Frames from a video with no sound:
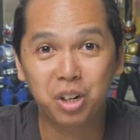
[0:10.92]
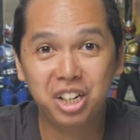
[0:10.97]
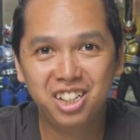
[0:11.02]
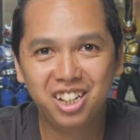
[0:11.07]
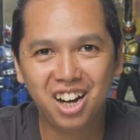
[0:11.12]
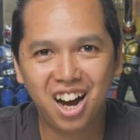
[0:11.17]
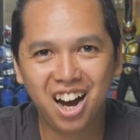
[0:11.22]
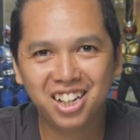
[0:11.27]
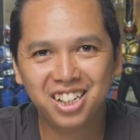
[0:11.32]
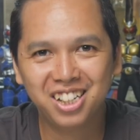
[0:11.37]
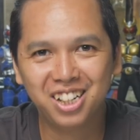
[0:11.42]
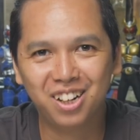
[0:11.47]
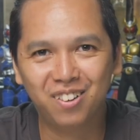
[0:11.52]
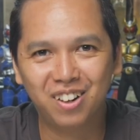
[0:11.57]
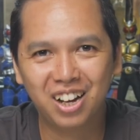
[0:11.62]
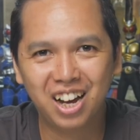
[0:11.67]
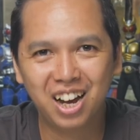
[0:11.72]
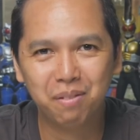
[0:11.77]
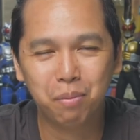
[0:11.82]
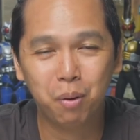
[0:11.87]
วันนี้ฉายเดียว
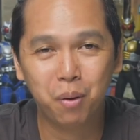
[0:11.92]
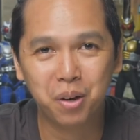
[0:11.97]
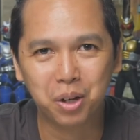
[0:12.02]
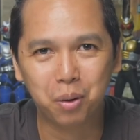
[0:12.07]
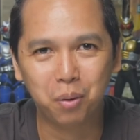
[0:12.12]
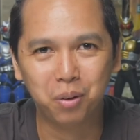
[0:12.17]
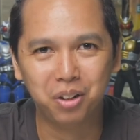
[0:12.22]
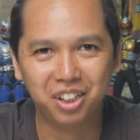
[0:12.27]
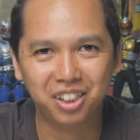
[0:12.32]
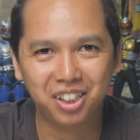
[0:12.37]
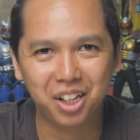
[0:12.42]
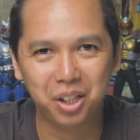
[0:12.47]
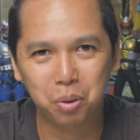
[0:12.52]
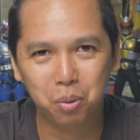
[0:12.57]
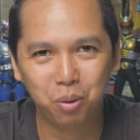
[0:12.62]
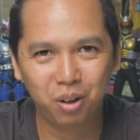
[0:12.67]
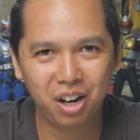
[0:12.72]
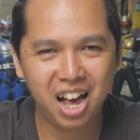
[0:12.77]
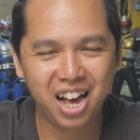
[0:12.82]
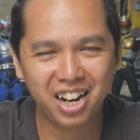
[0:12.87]
นะฮะเพราะอีกคนหนึ่งติด
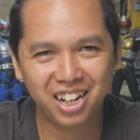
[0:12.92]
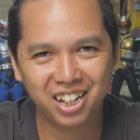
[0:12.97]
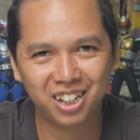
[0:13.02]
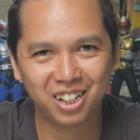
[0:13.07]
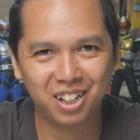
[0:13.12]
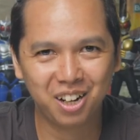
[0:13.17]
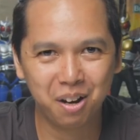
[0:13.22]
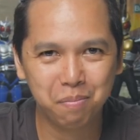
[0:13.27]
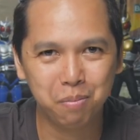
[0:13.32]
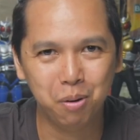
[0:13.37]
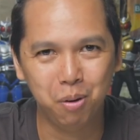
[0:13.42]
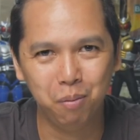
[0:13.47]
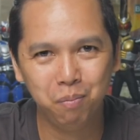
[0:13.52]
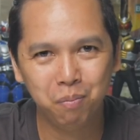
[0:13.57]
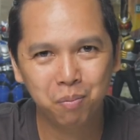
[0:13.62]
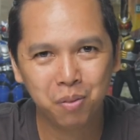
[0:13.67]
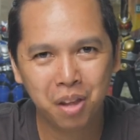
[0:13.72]
ธุระนะครับผม